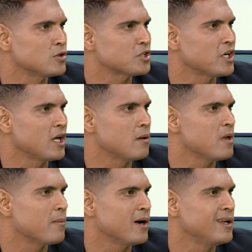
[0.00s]
Eu já cheguei na
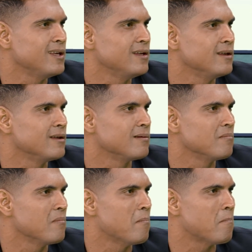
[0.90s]
minha mãe
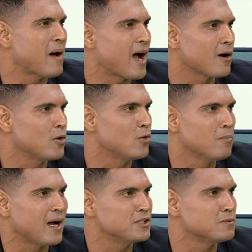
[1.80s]
magro,
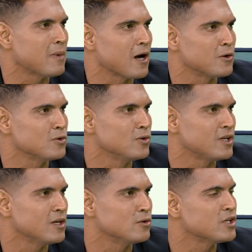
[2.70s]
mais magro do
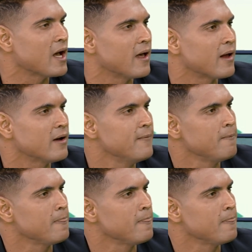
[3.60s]
que eu já era